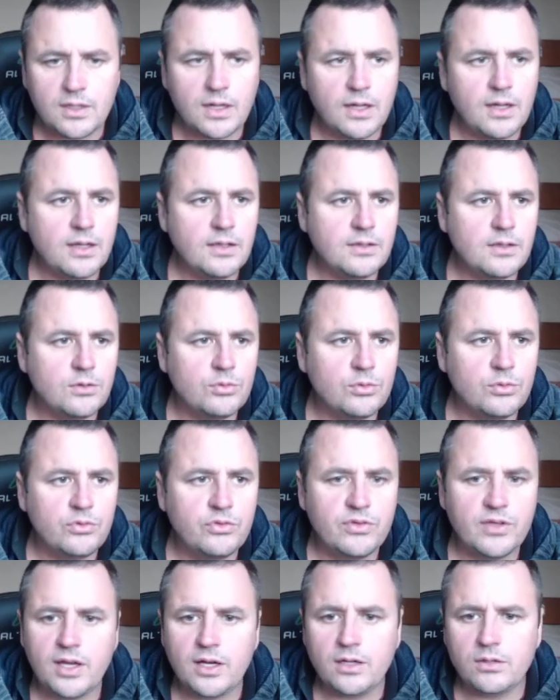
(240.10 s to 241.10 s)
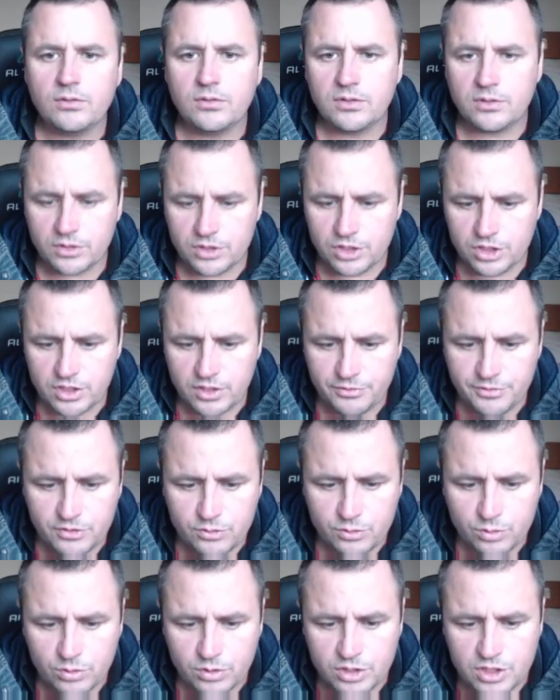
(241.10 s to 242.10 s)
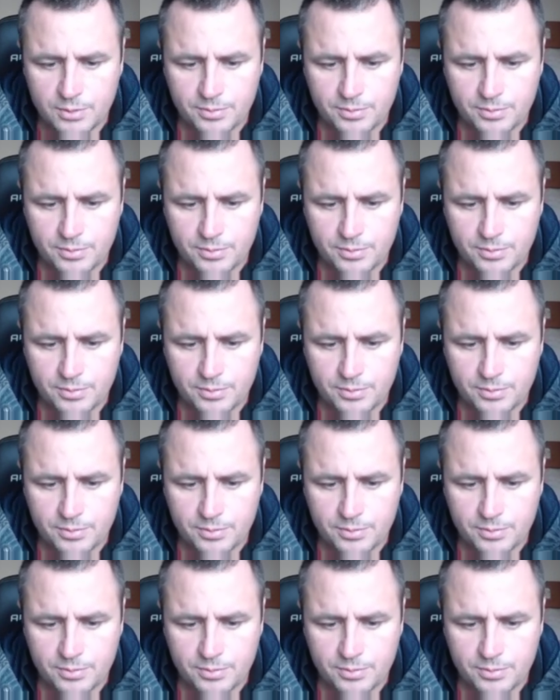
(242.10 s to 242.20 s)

tá? Tá tudo certo. Então a gente já fez tudo que